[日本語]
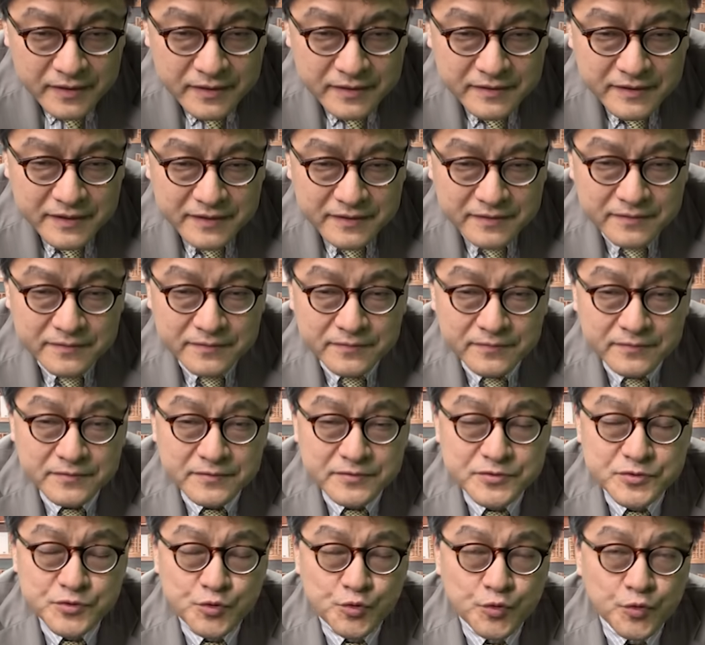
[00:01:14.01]
ネット
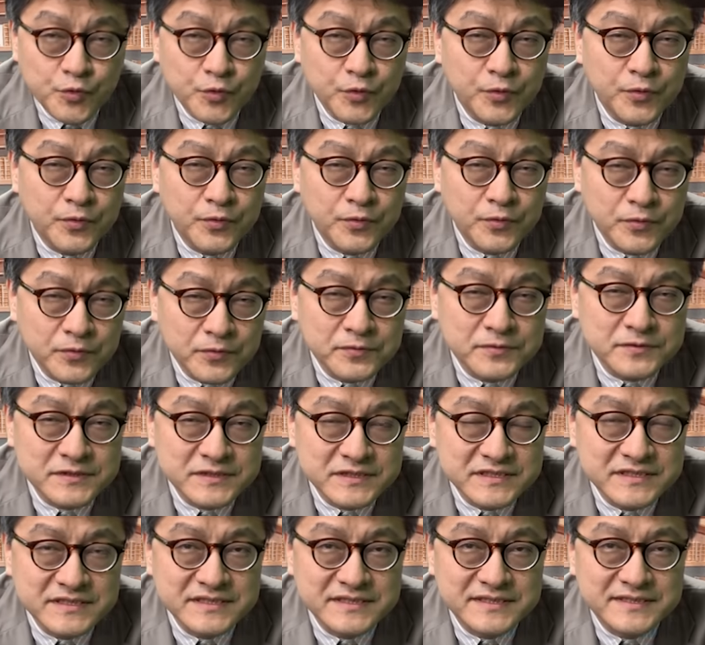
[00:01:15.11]
の情報を
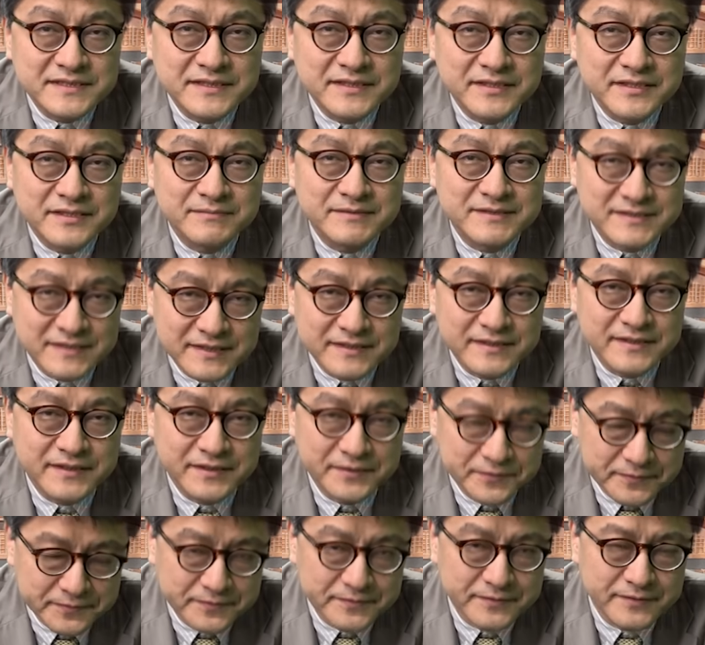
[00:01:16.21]
信じてはいけませんって
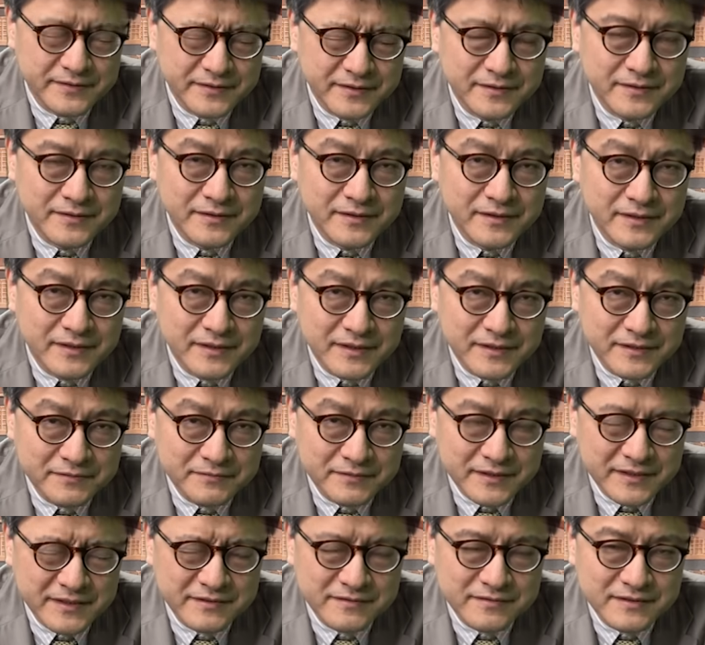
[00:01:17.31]
よく言
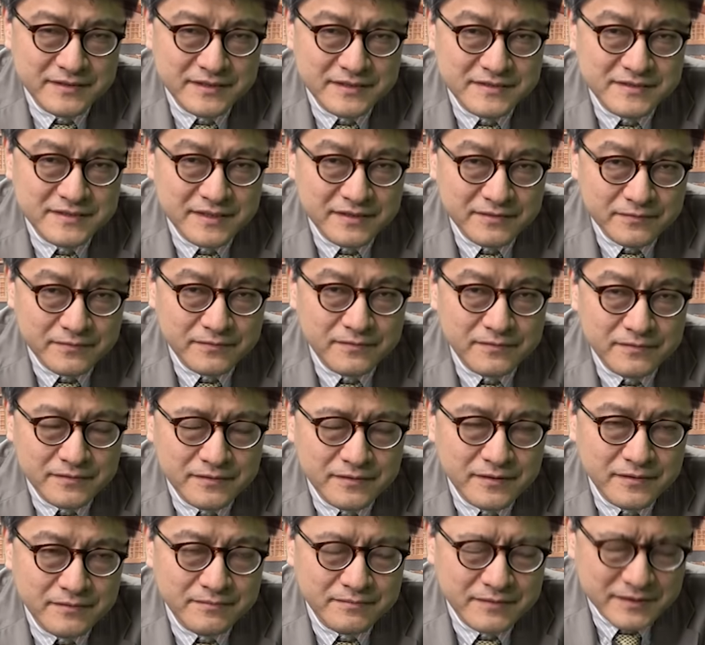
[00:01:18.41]
われるんですけど、
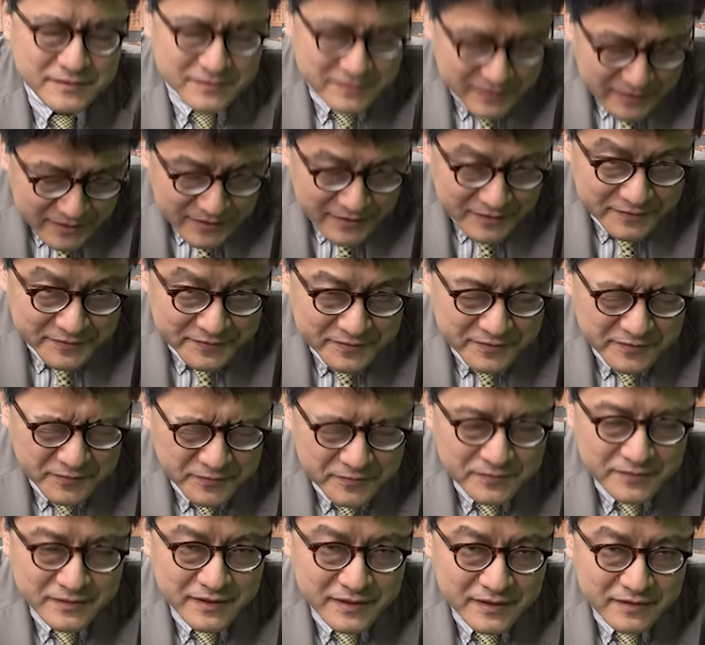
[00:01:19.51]
まあ、正確に言う
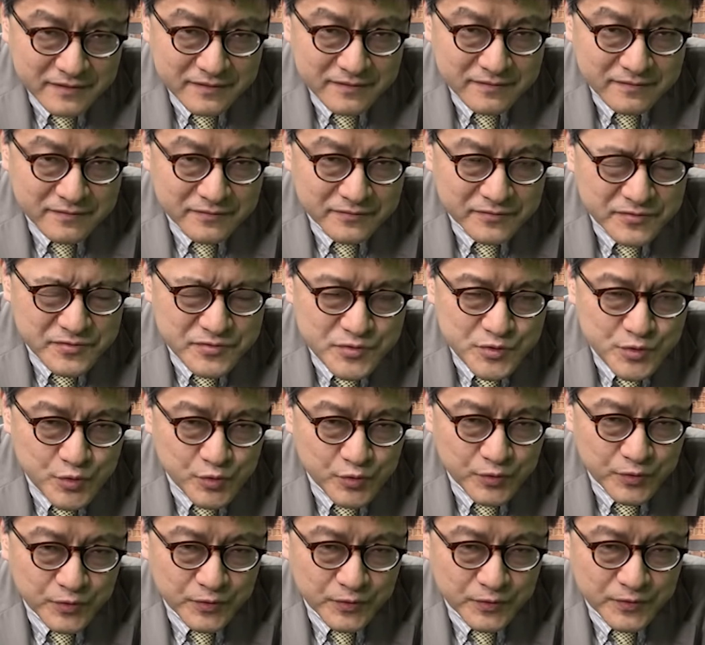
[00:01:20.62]
とネットの
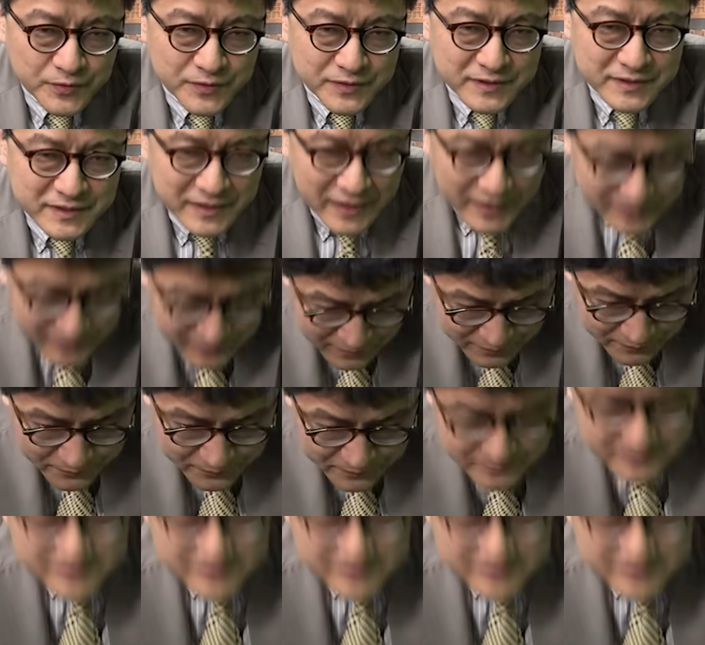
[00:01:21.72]
情報だけを